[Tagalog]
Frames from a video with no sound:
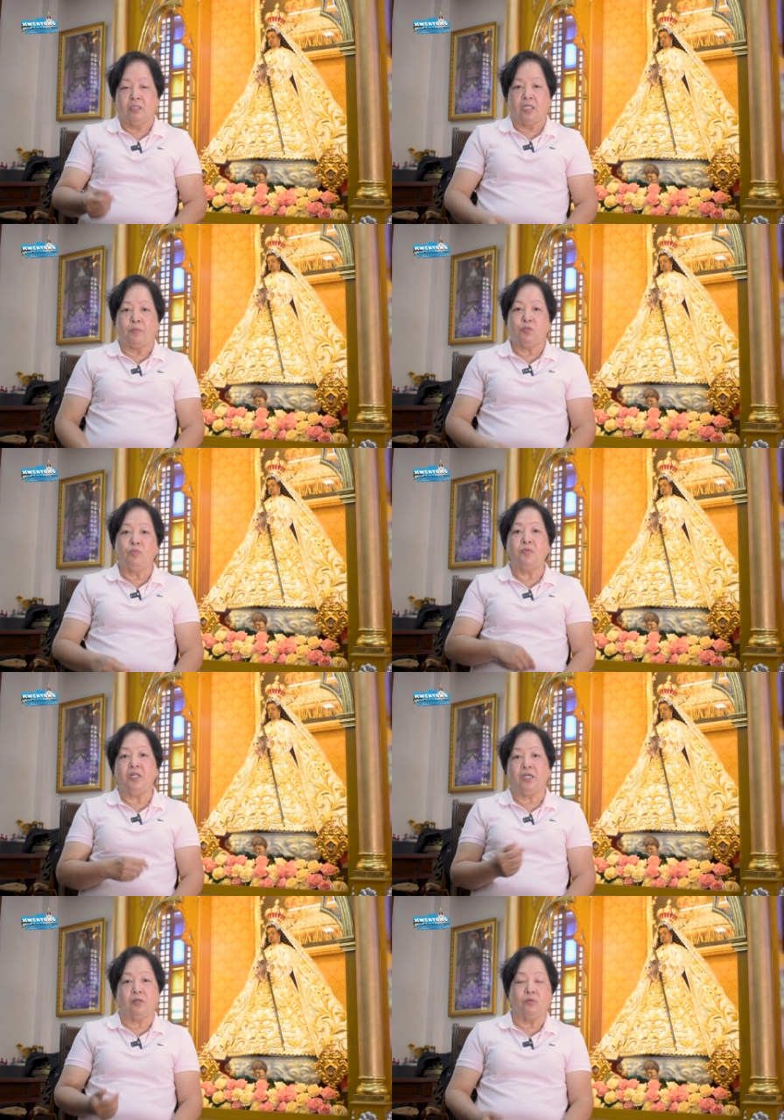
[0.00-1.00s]
Tapos
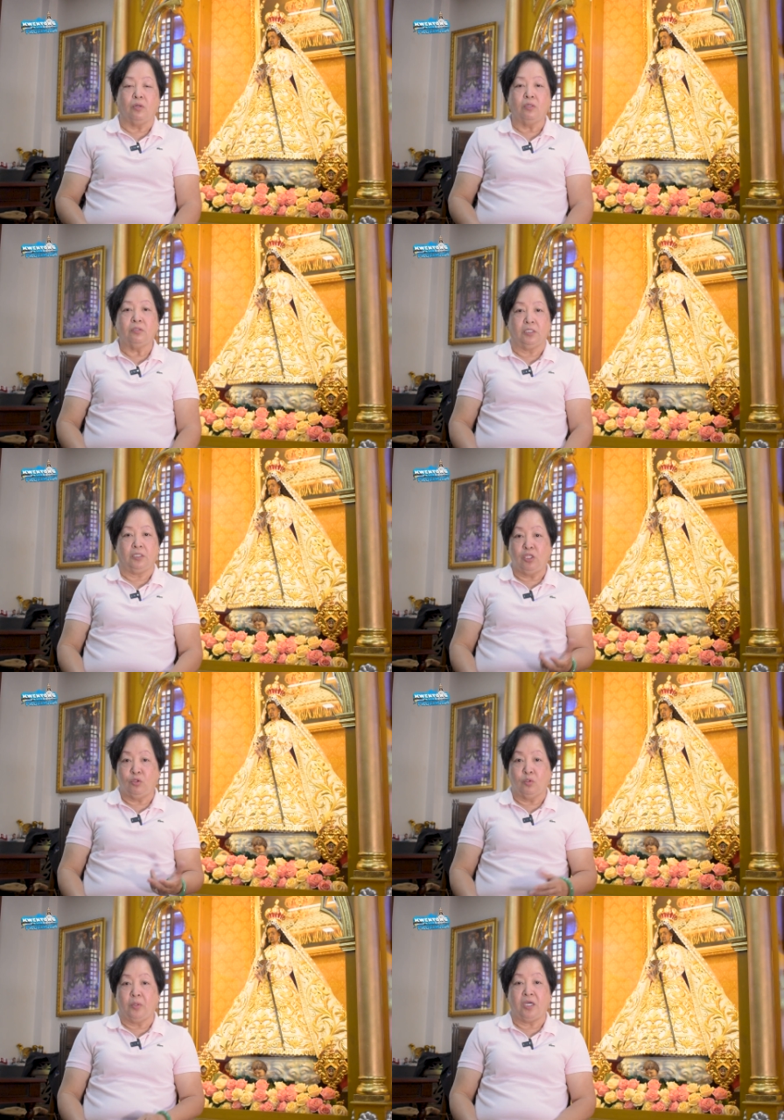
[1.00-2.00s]
bumalik ako oh, ng in
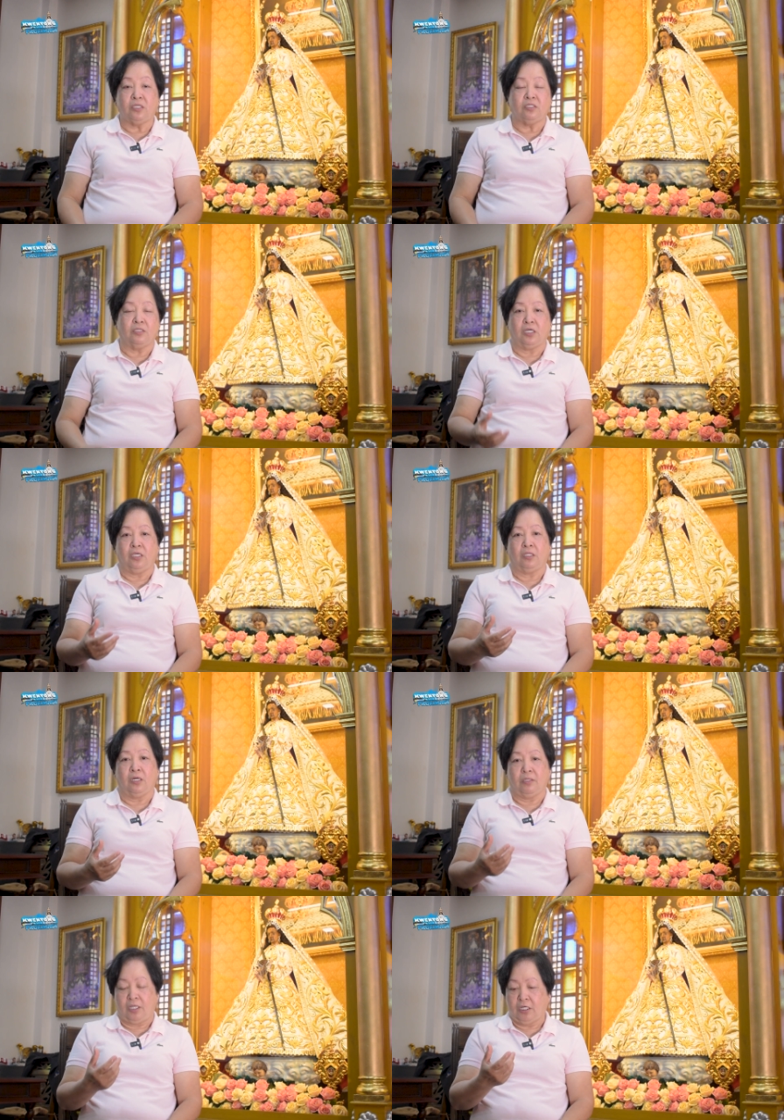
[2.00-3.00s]
two weeks, nakita,
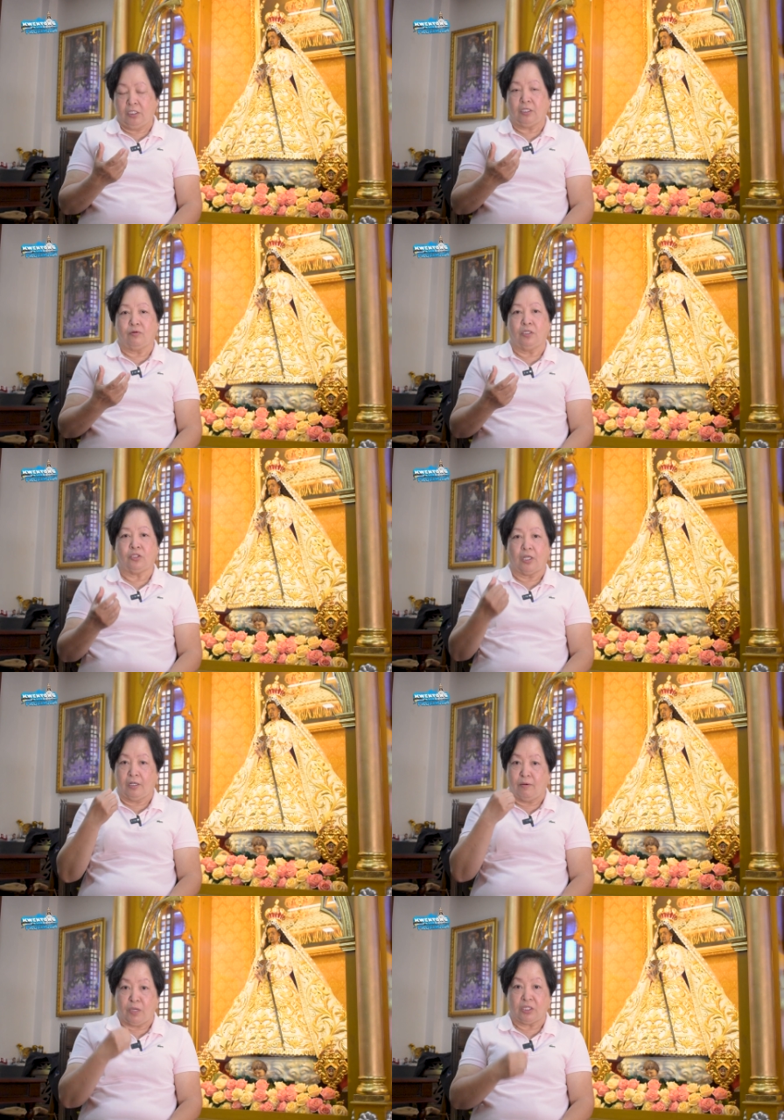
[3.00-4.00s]
nakita ko na
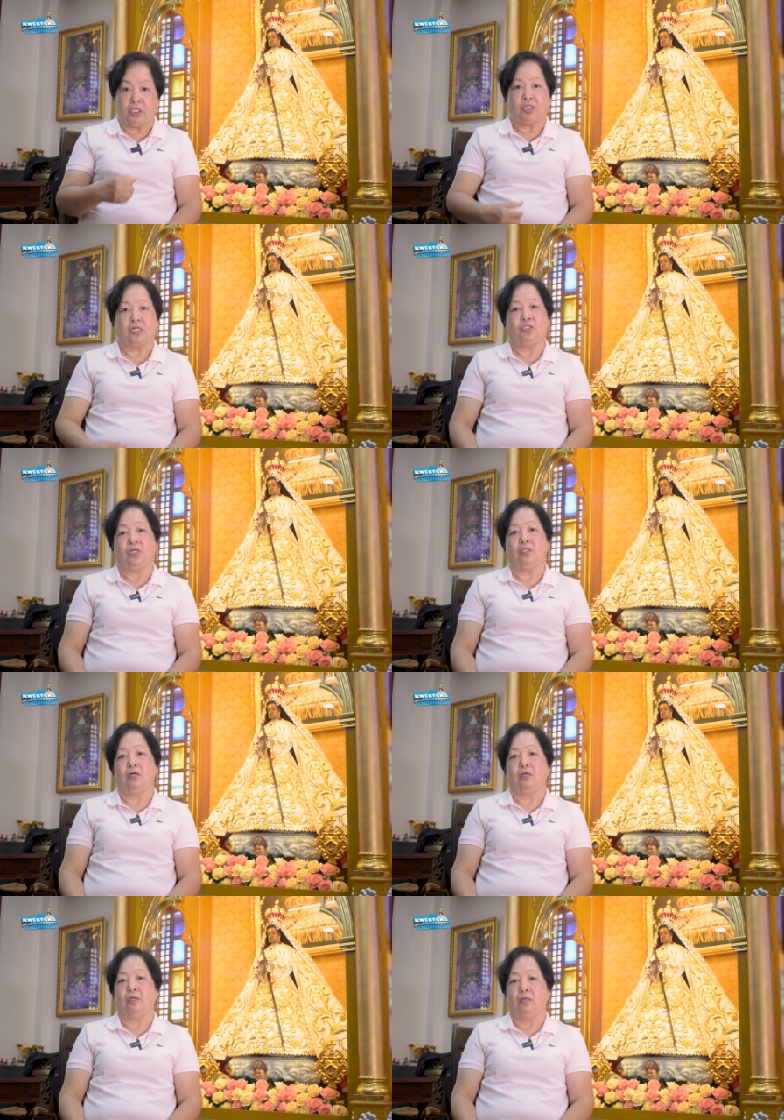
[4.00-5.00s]
talagang may tatak siya
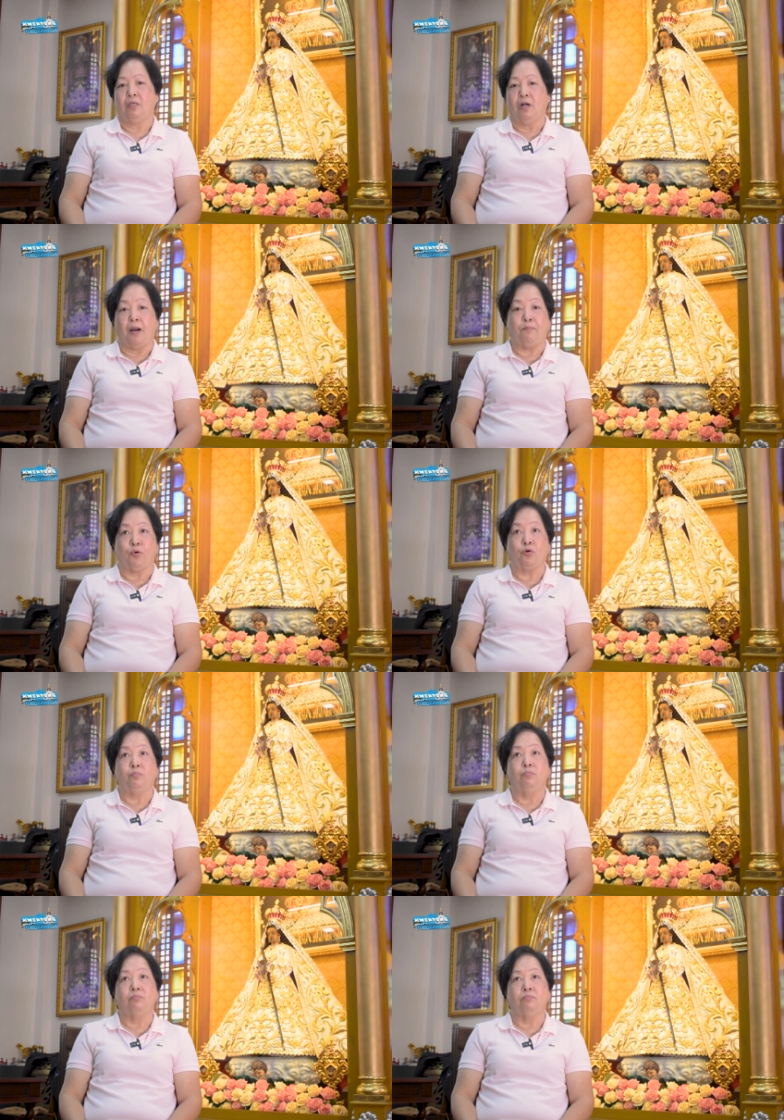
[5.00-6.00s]
na approve.